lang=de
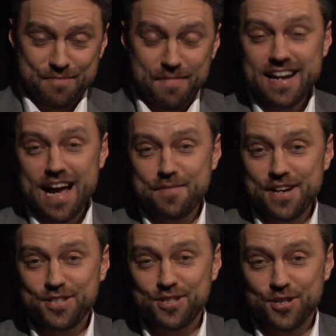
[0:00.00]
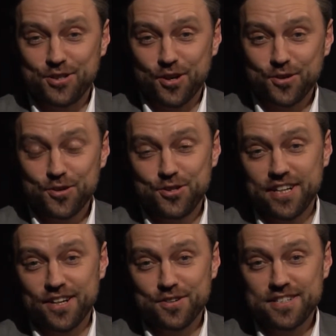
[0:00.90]
Mein Name ist John
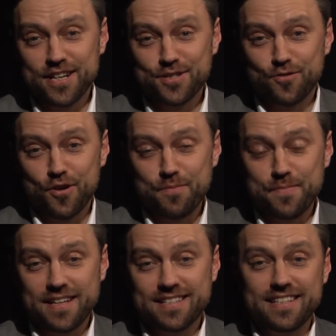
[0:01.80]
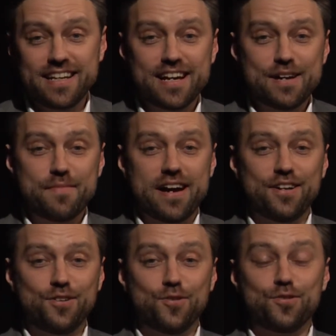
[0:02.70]
Goodyear und es freut mich sehr,
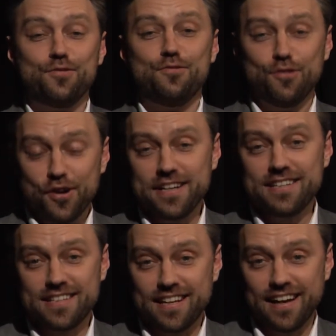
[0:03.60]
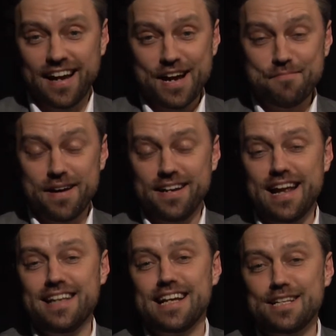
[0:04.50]
meinen guten Freund, äh,
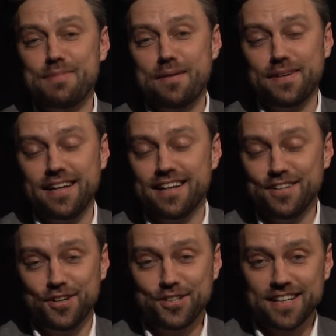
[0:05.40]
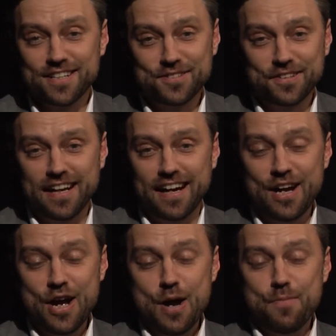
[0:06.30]
meinen Ersatzpapa hier in Deutschland sogar
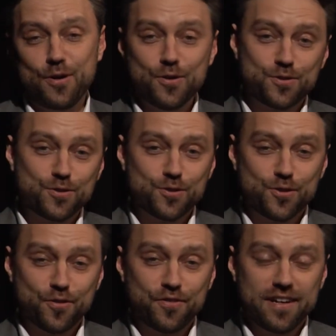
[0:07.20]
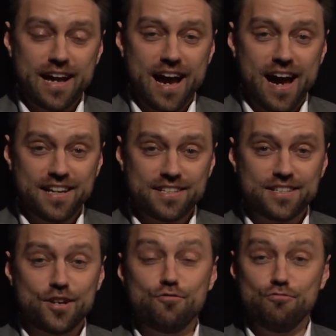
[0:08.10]
begrüßen zu dürfen. Er
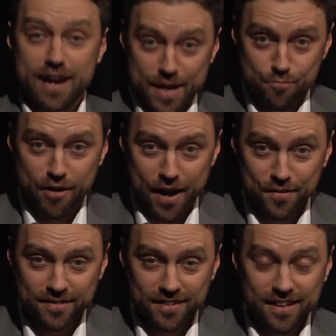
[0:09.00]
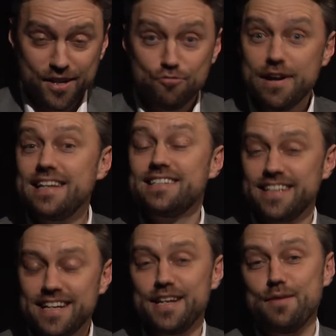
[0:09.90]
heißt Ray Brown, äh, Ray
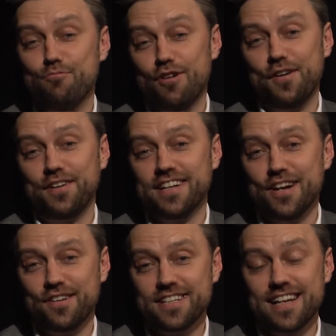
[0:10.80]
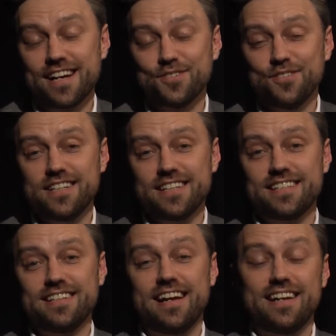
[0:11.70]
Sidney Brown genauer gesagt, und er
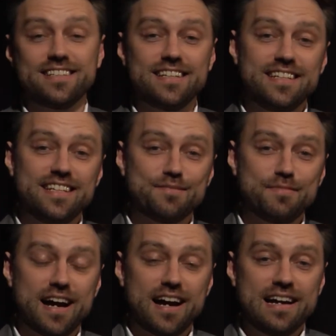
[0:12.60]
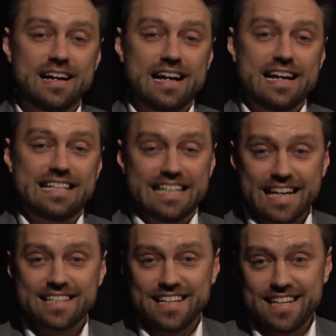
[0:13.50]
ist in diesem Jahr
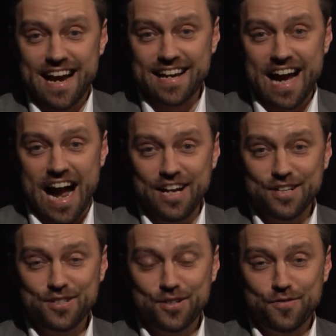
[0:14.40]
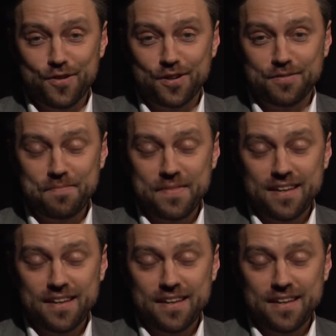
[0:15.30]
60 Jahre alt geworden.